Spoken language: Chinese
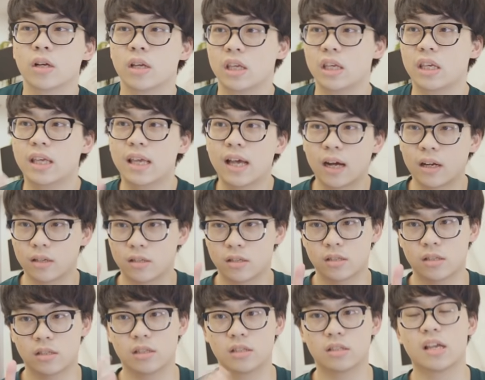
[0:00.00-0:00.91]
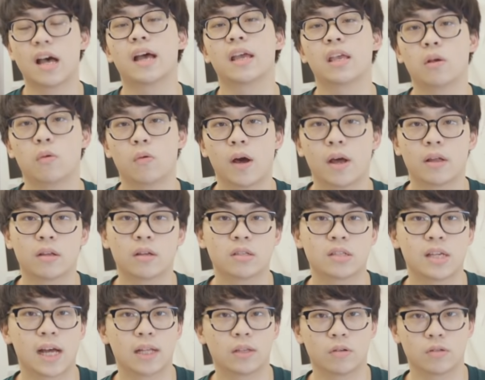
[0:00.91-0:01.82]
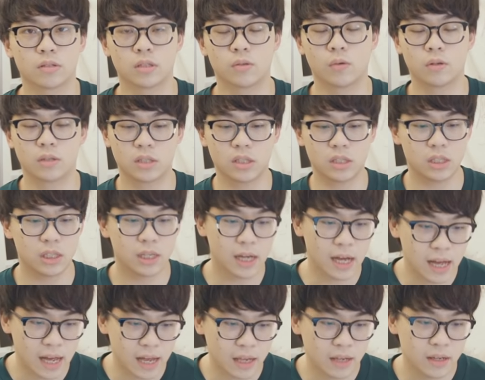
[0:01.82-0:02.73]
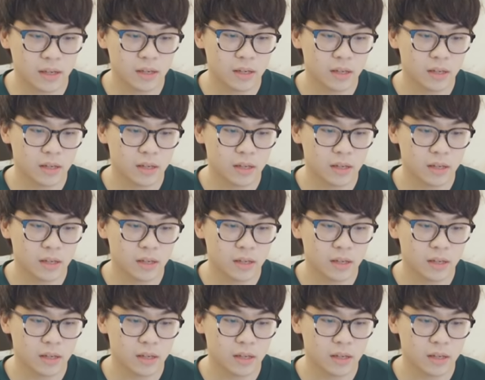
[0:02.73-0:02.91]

一样食材以外呢，其他都是我自己开，